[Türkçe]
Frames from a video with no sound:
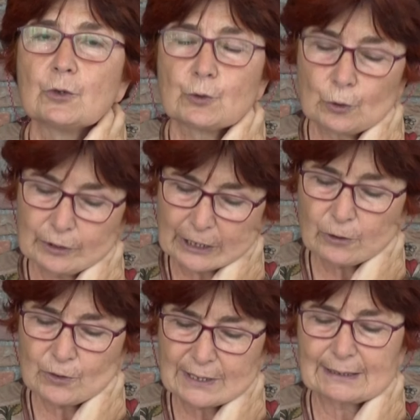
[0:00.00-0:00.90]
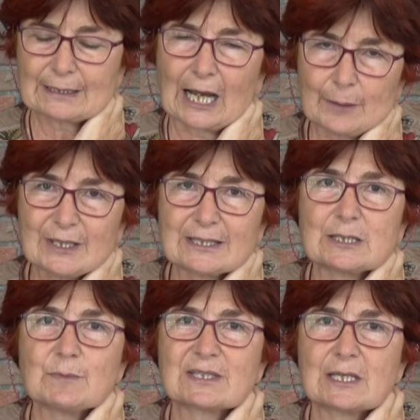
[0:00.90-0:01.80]
Jülide Gülizar'ı
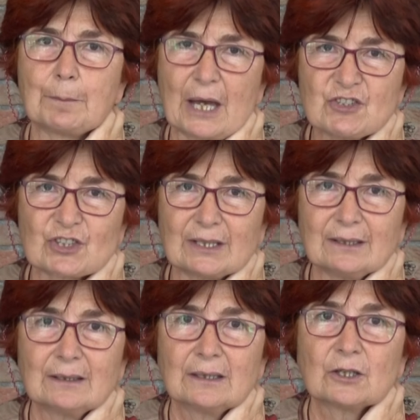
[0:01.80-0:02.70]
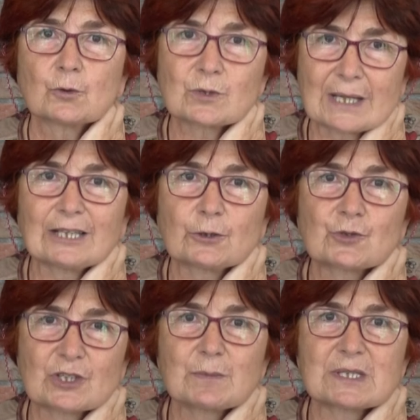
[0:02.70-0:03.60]
kaybettiğimizde bence güzel
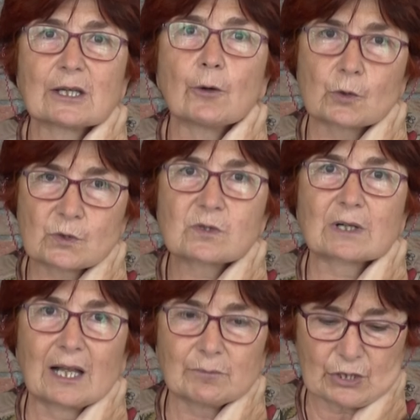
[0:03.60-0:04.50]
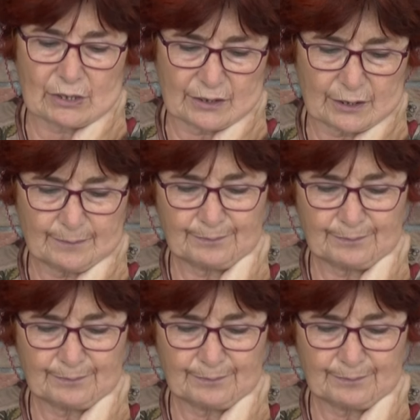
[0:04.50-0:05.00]
Türkçemizde öksüz kalmıştır.